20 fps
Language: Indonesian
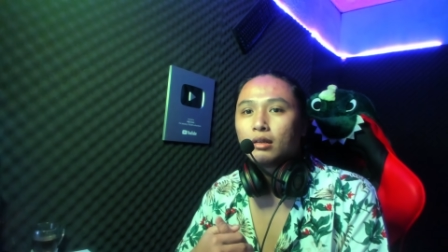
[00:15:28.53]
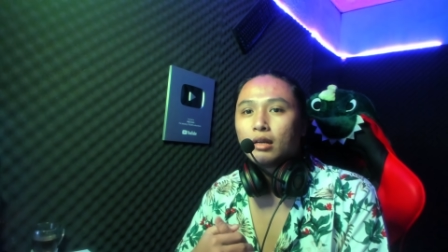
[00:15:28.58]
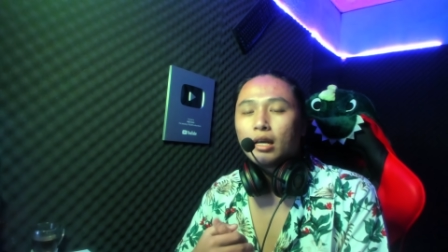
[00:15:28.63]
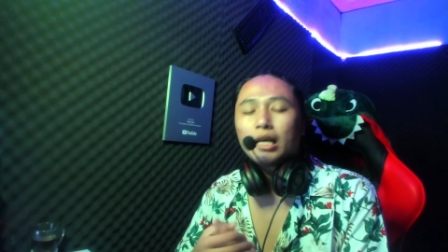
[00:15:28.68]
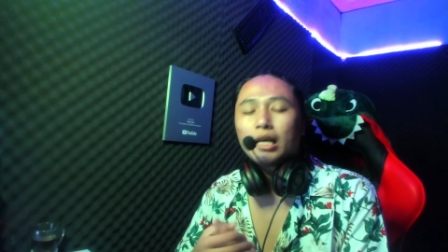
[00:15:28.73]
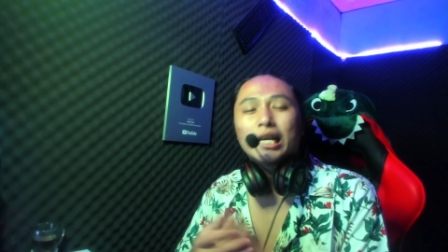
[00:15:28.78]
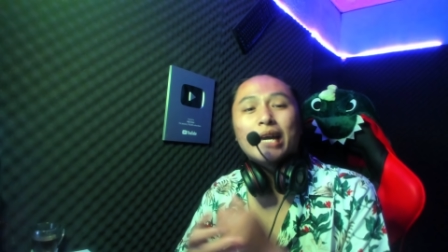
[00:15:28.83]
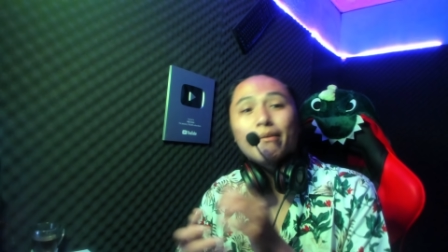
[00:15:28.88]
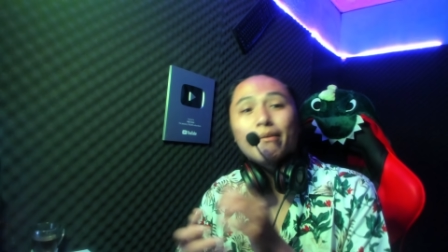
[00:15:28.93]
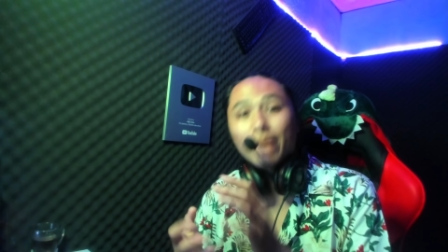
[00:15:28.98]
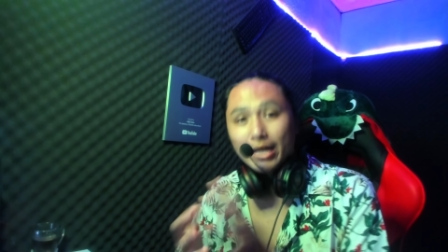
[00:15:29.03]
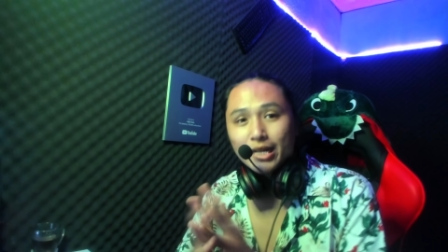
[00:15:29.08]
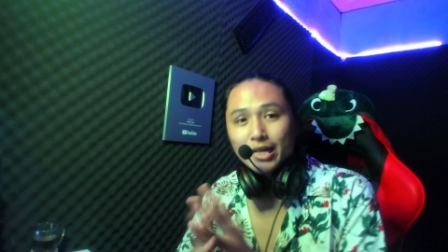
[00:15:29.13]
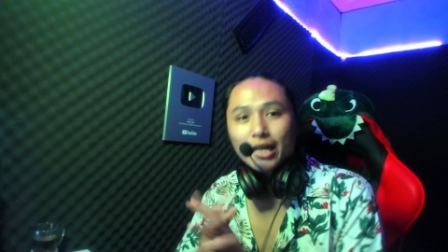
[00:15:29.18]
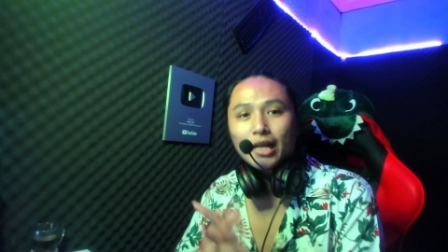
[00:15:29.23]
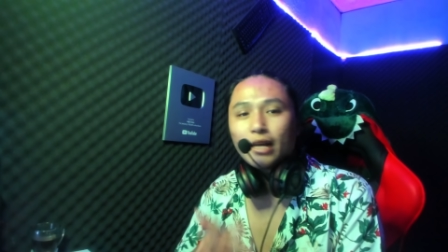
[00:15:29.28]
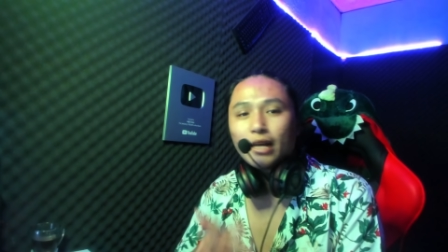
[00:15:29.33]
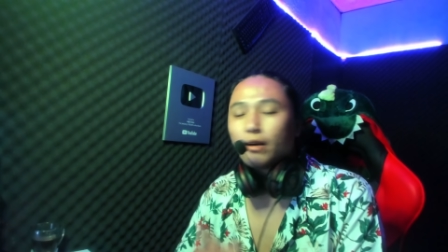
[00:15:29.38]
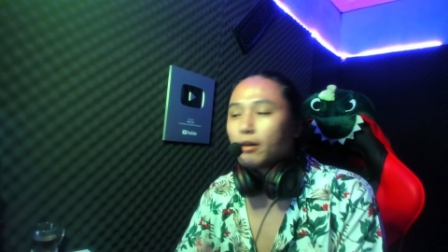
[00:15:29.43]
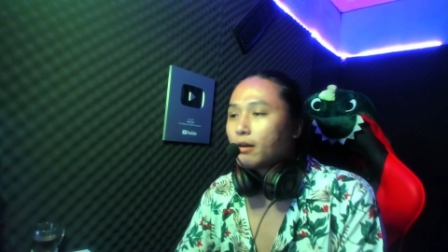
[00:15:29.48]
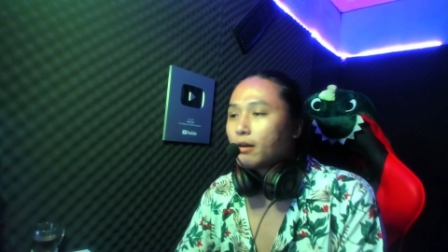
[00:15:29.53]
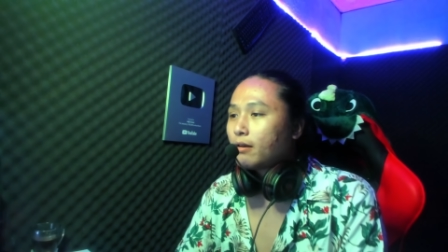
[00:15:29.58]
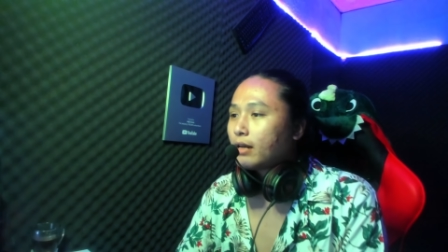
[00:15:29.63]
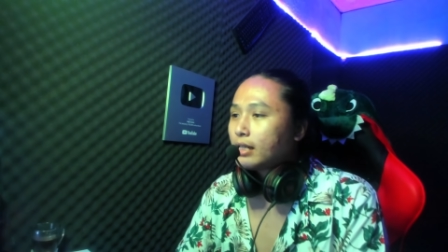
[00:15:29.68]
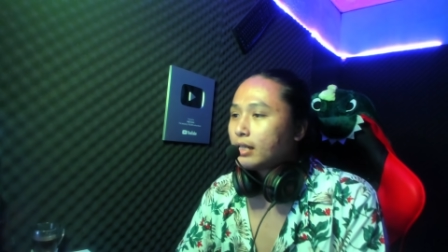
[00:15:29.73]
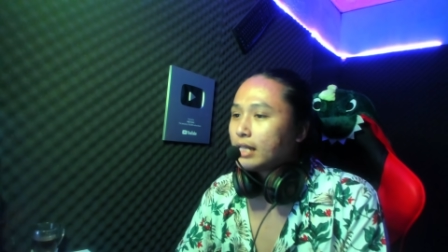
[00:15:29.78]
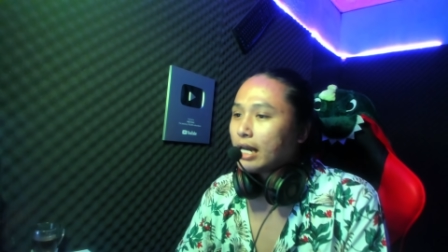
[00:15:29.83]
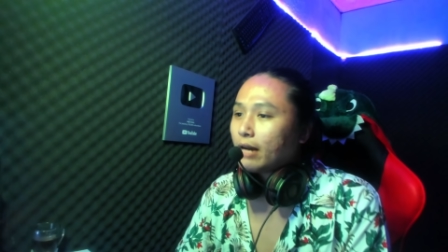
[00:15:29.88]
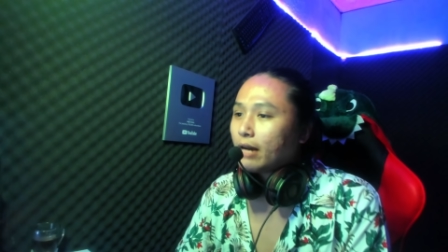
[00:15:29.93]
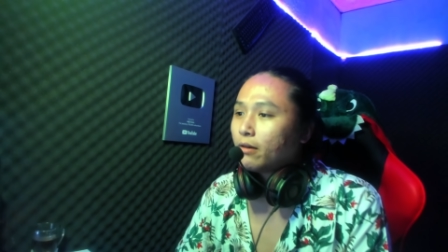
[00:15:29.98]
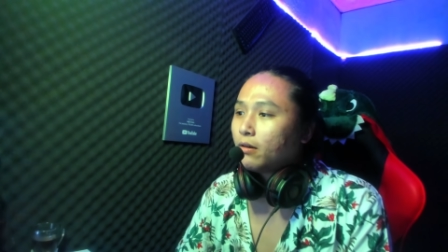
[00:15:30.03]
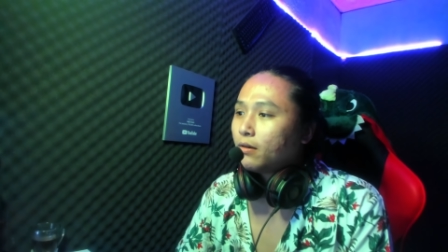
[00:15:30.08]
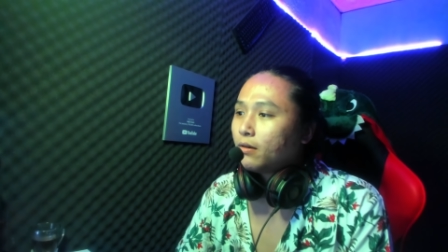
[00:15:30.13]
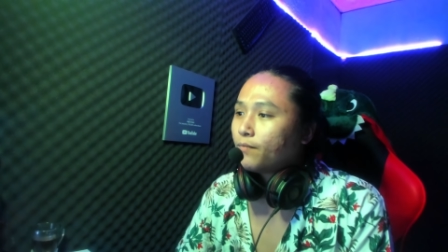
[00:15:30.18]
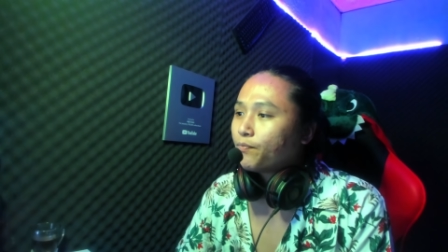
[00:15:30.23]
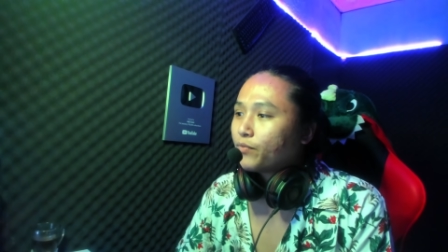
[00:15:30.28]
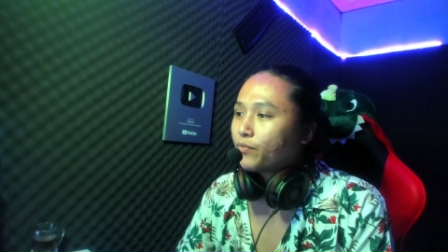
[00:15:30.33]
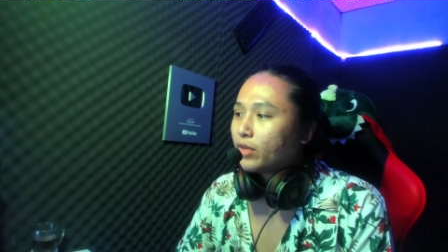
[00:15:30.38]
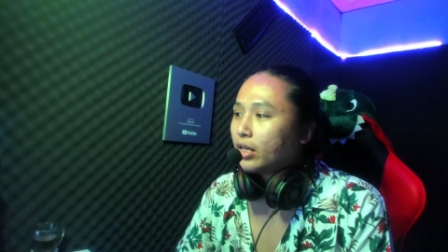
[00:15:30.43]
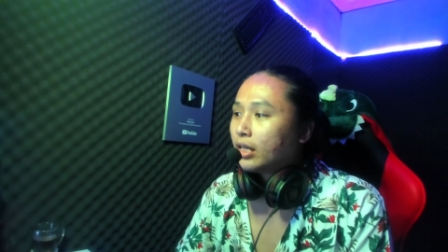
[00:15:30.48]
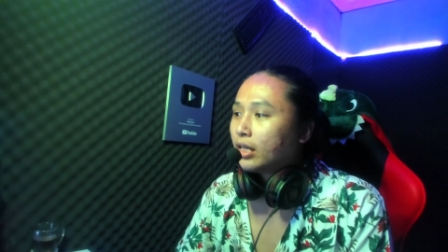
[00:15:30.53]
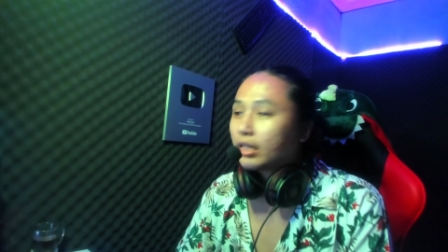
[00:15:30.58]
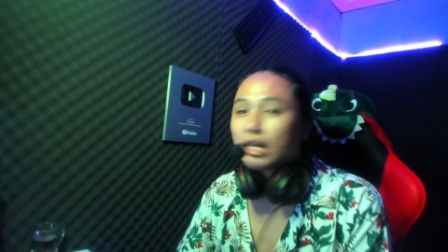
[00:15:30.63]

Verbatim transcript: ya banyak lah ya orang-orang jago uh,